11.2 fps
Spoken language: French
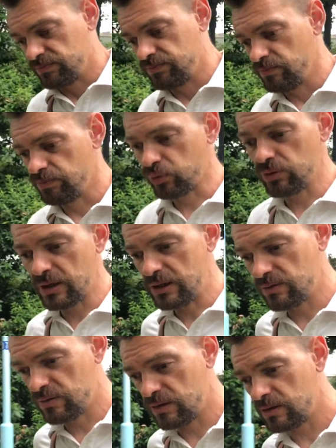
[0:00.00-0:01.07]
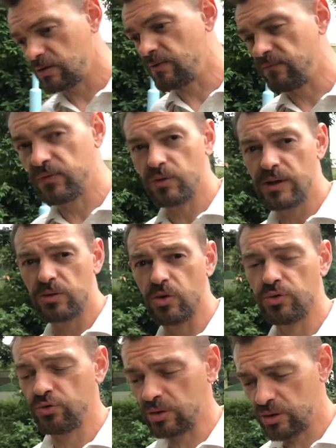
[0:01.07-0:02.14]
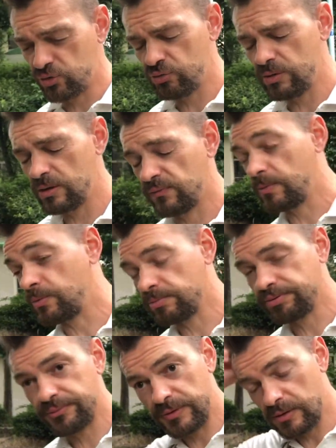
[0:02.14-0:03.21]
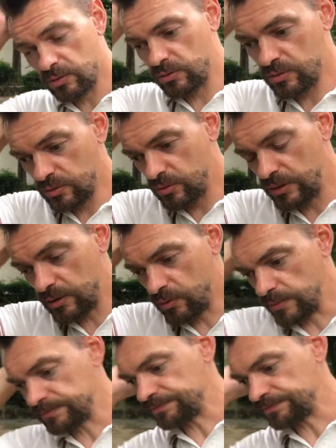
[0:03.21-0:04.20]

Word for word: brutalisés, euh, violés, torturés, tués, enfin bon, des trucs de, dingue quoi.